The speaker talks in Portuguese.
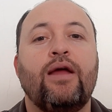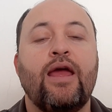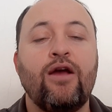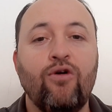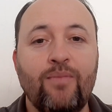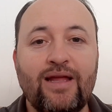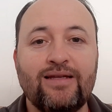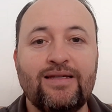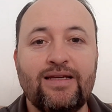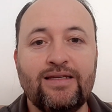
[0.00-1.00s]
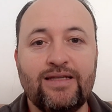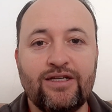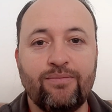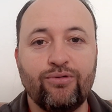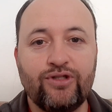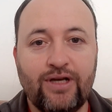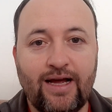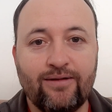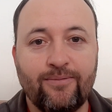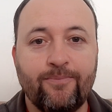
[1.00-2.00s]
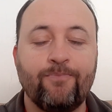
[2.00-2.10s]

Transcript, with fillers: recomenda-se que seja postilado.